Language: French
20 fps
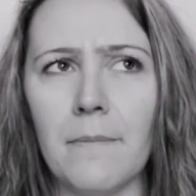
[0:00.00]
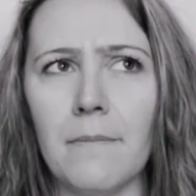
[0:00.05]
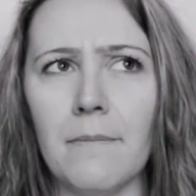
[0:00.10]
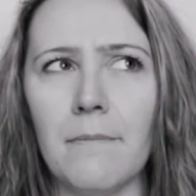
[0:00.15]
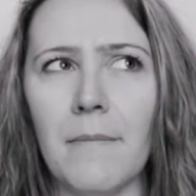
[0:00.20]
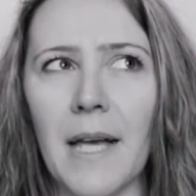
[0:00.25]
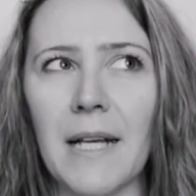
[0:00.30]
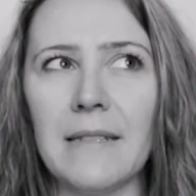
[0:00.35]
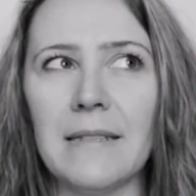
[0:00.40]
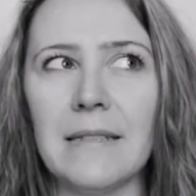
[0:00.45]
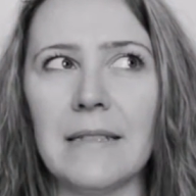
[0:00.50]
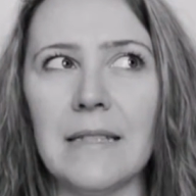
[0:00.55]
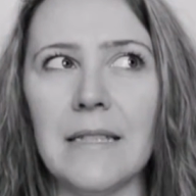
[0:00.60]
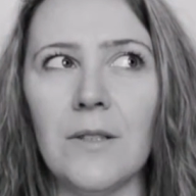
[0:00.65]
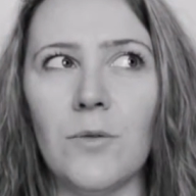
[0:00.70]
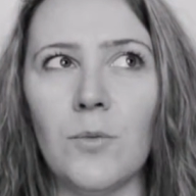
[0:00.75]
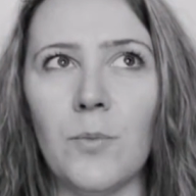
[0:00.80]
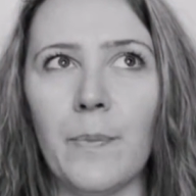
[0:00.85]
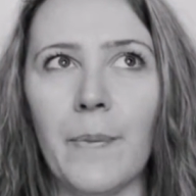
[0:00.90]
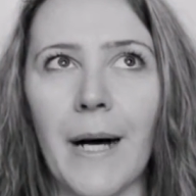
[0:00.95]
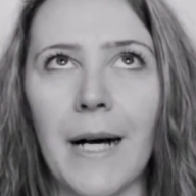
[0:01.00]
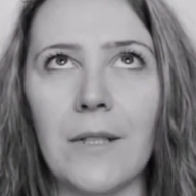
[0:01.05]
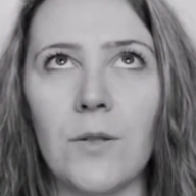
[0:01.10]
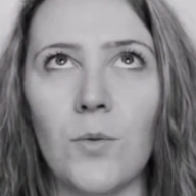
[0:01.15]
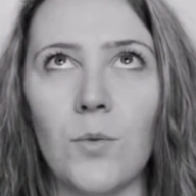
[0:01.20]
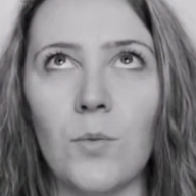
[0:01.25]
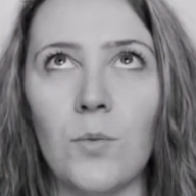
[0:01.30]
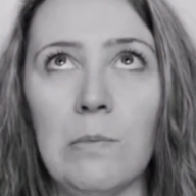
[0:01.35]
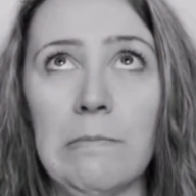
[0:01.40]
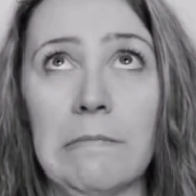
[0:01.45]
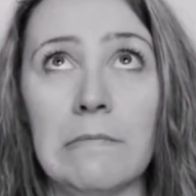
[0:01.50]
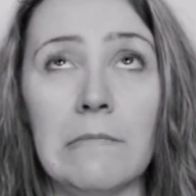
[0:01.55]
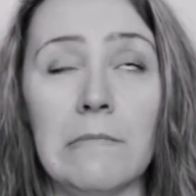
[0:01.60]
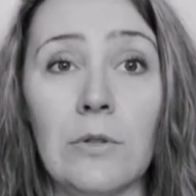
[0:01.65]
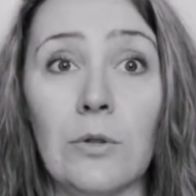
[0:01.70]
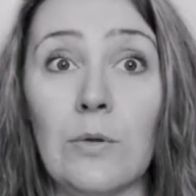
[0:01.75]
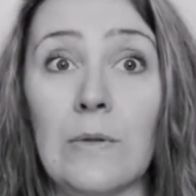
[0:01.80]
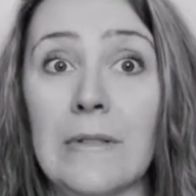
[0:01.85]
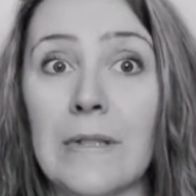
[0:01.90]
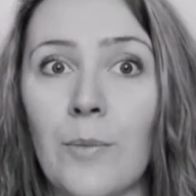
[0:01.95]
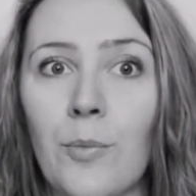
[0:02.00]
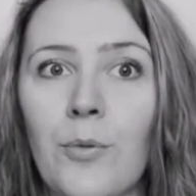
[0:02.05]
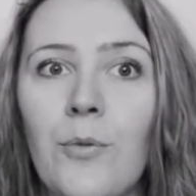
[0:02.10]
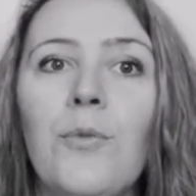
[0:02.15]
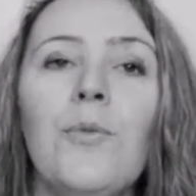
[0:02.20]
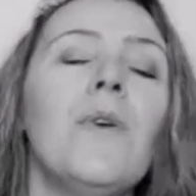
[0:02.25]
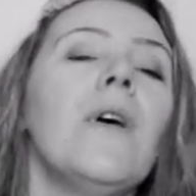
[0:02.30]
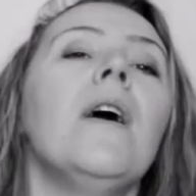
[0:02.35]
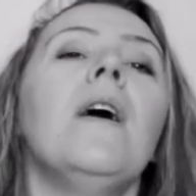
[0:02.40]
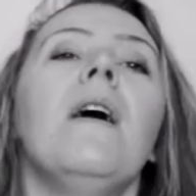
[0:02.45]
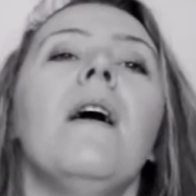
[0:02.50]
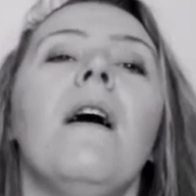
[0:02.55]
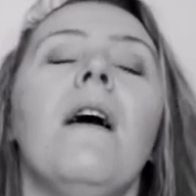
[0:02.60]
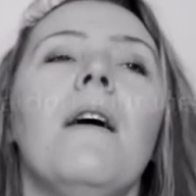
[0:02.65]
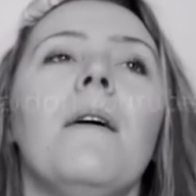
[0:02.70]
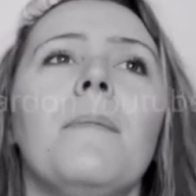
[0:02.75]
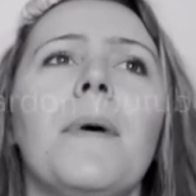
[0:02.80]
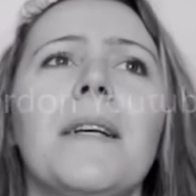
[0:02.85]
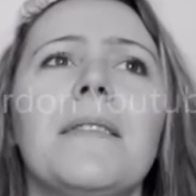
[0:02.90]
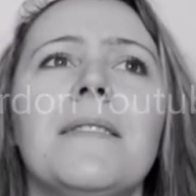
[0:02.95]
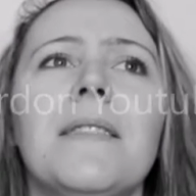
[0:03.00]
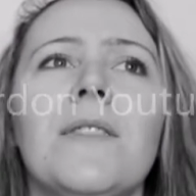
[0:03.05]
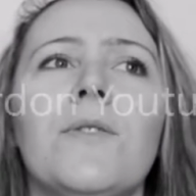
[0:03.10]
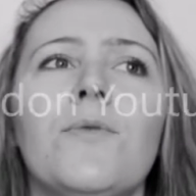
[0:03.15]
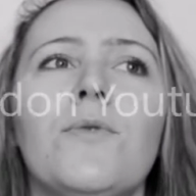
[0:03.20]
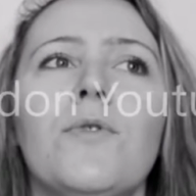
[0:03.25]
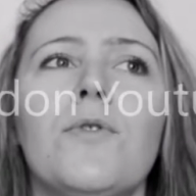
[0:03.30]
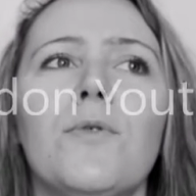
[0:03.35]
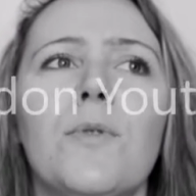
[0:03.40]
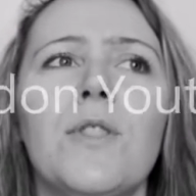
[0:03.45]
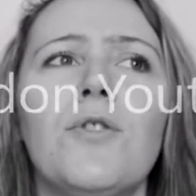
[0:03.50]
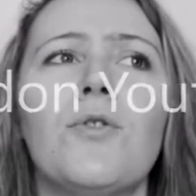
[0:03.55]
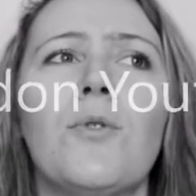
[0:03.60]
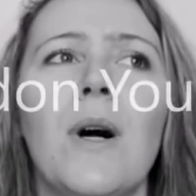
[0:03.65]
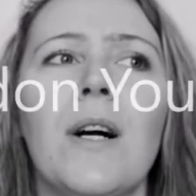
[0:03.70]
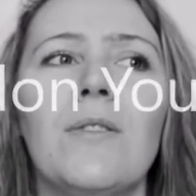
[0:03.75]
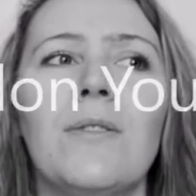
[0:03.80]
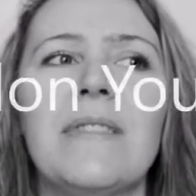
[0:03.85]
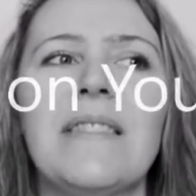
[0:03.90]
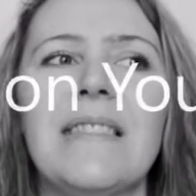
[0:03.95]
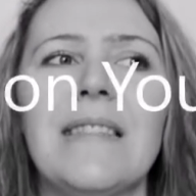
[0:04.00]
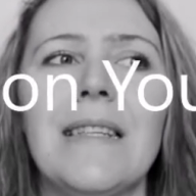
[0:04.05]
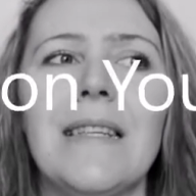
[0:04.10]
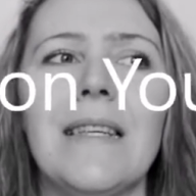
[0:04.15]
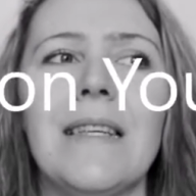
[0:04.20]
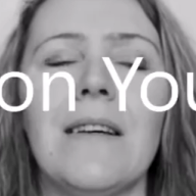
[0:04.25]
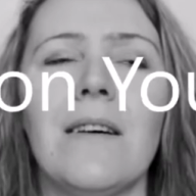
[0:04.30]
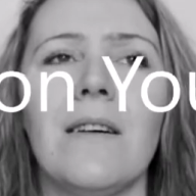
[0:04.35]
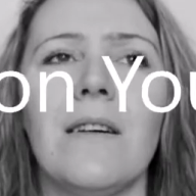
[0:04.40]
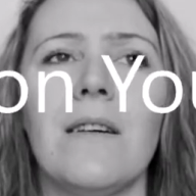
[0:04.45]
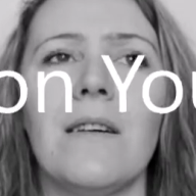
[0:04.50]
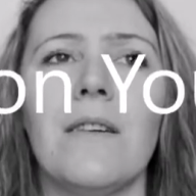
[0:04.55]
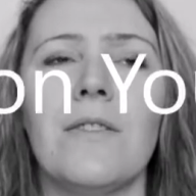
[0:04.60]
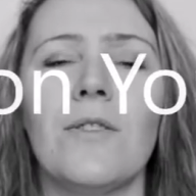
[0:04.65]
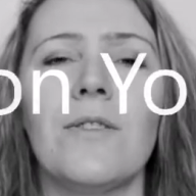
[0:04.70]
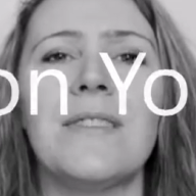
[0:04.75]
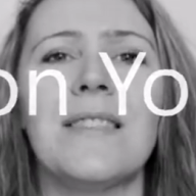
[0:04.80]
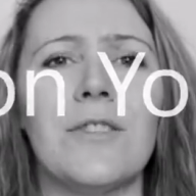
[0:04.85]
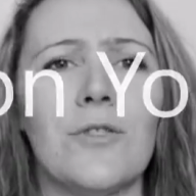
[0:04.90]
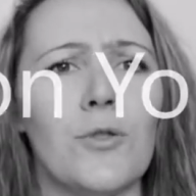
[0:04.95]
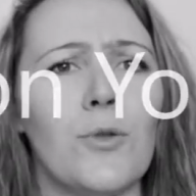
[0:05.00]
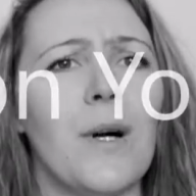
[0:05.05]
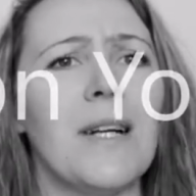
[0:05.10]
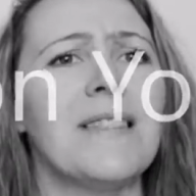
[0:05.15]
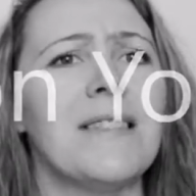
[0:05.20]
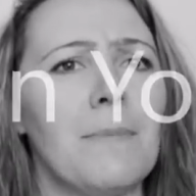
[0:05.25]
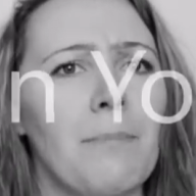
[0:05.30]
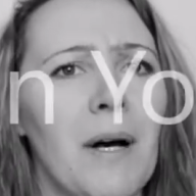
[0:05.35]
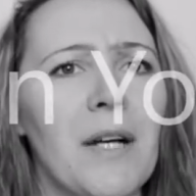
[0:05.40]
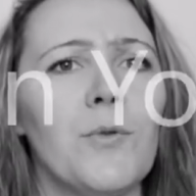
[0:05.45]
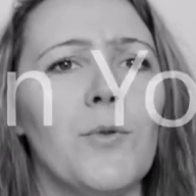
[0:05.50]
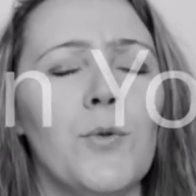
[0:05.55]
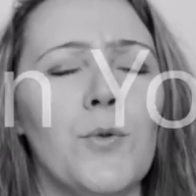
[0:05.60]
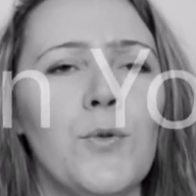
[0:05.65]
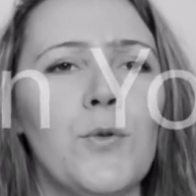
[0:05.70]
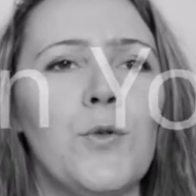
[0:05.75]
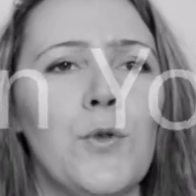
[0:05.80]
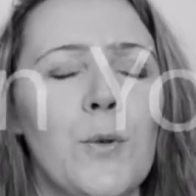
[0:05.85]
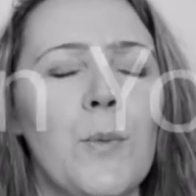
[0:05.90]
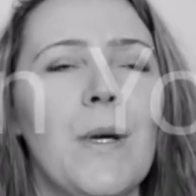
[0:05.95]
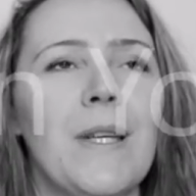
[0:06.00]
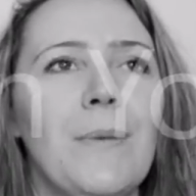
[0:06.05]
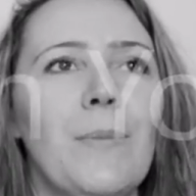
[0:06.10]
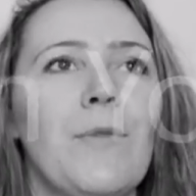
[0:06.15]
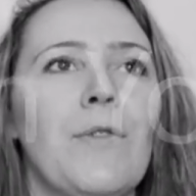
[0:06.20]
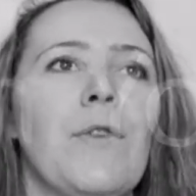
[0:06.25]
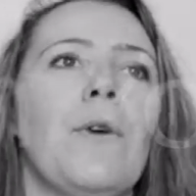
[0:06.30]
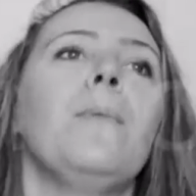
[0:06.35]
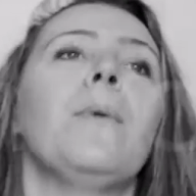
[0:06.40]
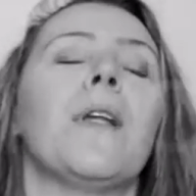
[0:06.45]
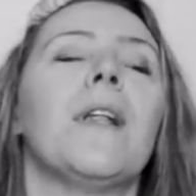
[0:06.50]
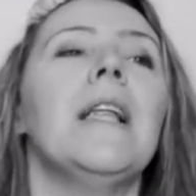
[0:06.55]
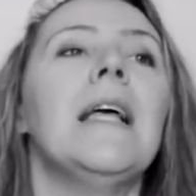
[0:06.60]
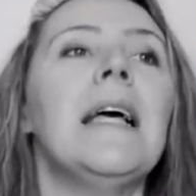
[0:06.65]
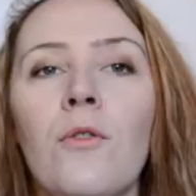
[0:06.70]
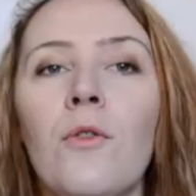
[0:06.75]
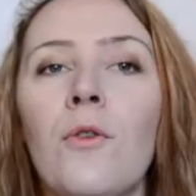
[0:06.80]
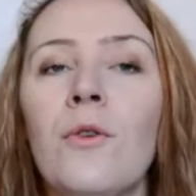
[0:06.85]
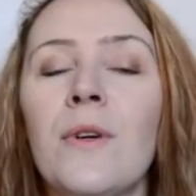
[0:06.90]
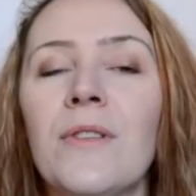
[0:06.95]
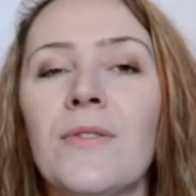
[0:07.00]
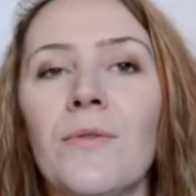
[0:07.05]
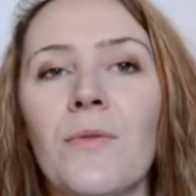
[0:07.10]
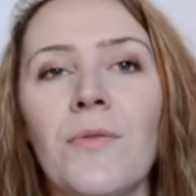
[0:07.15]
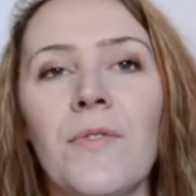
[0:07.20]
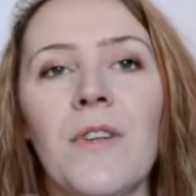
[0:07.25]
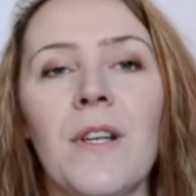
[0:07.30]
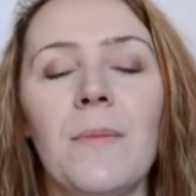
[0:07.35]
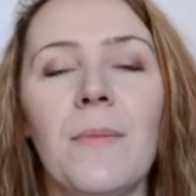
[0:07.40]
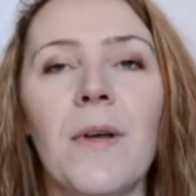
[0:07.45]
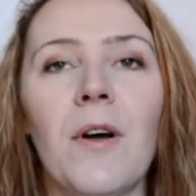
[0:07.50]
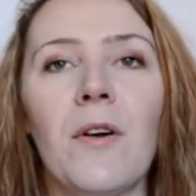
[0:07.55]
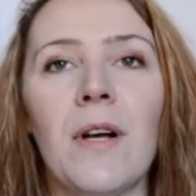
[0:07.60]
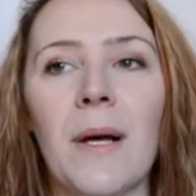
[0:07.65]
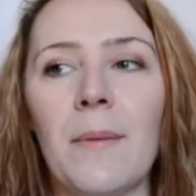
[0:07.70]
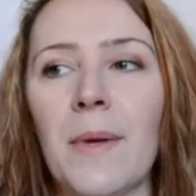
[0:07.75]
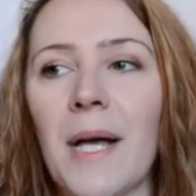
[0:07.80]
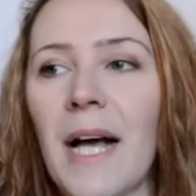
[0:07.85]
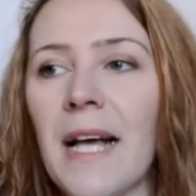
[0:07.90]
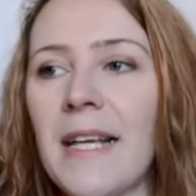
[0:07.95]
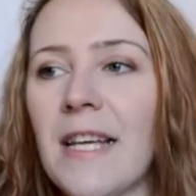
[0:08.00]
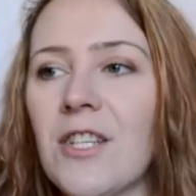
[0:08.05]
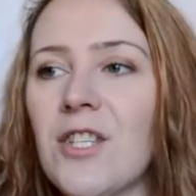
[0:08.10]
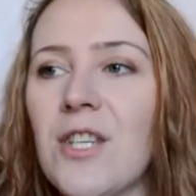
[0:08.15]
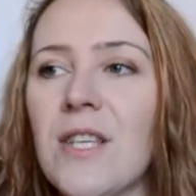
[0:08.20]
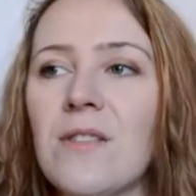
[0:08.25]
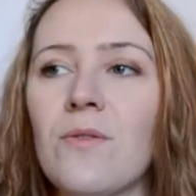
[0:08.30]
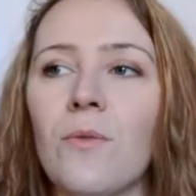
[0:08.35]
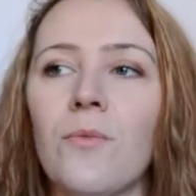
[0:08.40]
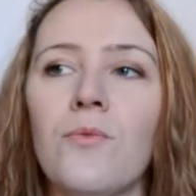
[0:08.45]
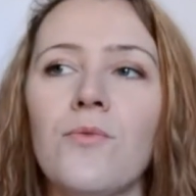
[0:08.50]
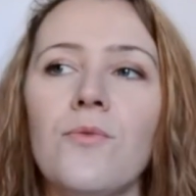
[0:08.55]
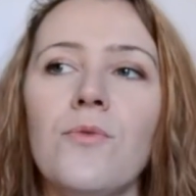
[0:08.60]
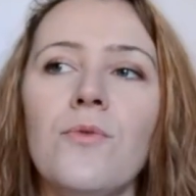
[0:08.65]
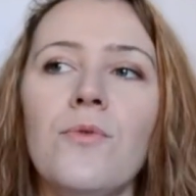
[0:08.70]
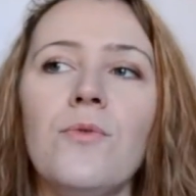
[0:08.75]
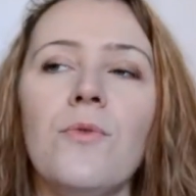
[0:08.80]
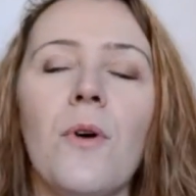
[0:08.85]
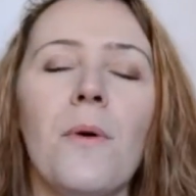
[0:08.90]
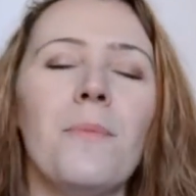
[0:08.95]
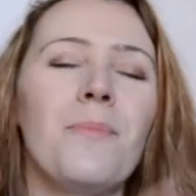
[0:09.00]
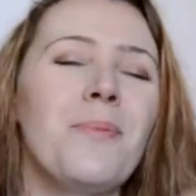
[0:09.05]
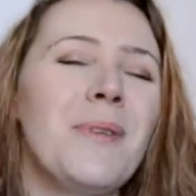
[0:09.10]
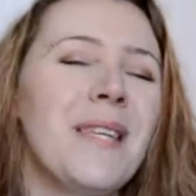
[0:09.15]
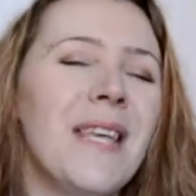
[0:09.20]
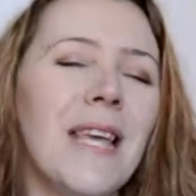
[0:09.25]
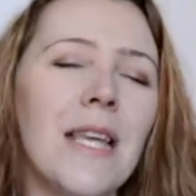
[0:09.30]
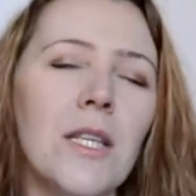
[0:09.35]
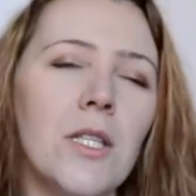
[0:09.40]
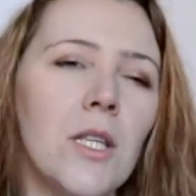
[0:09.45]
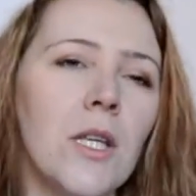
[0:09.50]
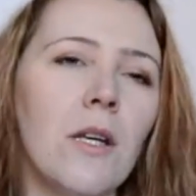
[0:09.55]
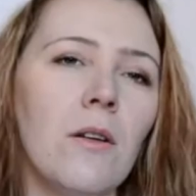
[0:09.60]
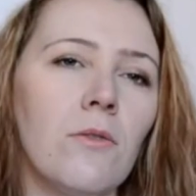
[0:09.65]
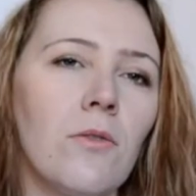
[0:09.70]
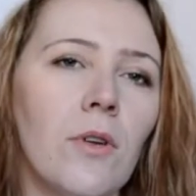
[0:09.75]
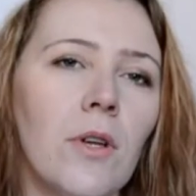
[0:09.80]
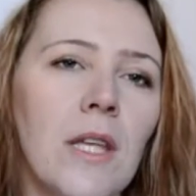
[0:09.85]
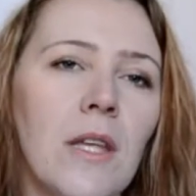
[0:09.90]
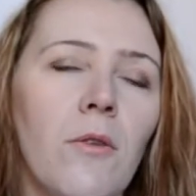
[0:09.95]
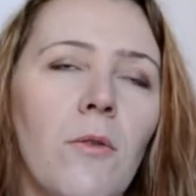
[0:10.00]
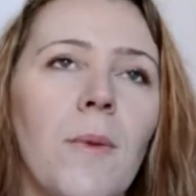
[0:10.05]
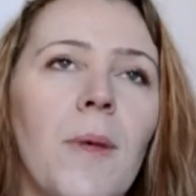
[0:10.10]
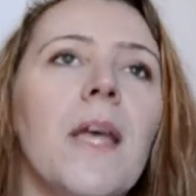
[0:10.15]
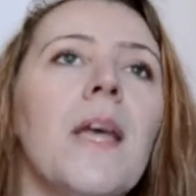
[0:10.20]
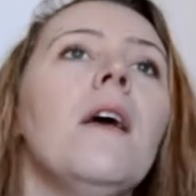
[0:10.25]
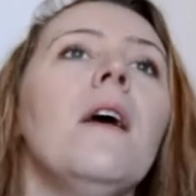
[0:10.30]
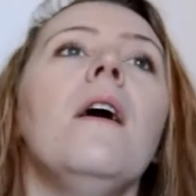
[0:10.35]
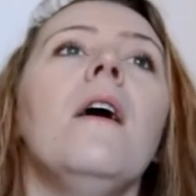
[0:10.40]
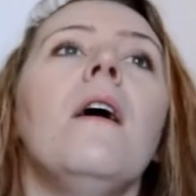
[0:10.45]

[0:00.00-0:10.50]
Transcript: Merci ou pardon je ne sais plus. Euh, merci YouTube. Oui, je crois que c'est. Euh, non, je crois que c'est pardon YouTube, il me semble. En gros, ils ont filmé en caméra cachée, ils ont voulu euh, piéger entre guillemets